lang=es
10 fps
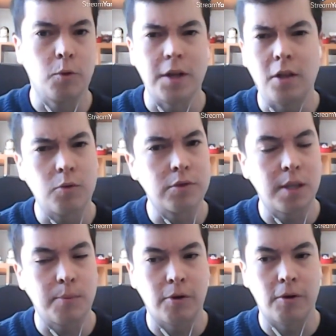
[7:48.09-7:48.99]
no hay ningún
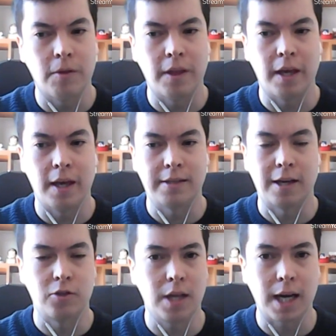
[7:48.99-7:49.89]
tipo de
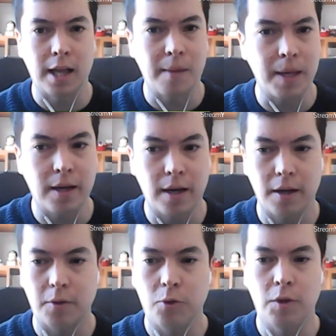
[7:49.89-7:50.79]
selección
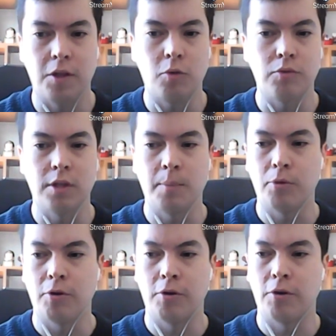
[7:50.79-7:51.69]
académica, no hay ningún
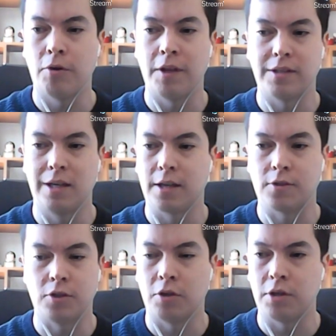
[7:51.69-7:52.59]
tipo de
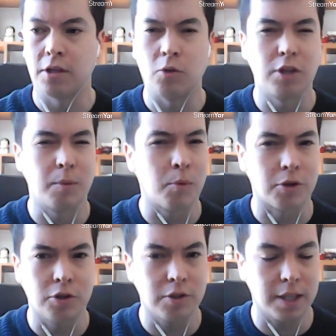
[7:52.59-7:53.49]
selección en ningún tipo
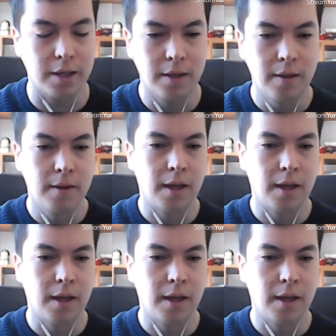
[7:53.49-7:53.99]
por nota.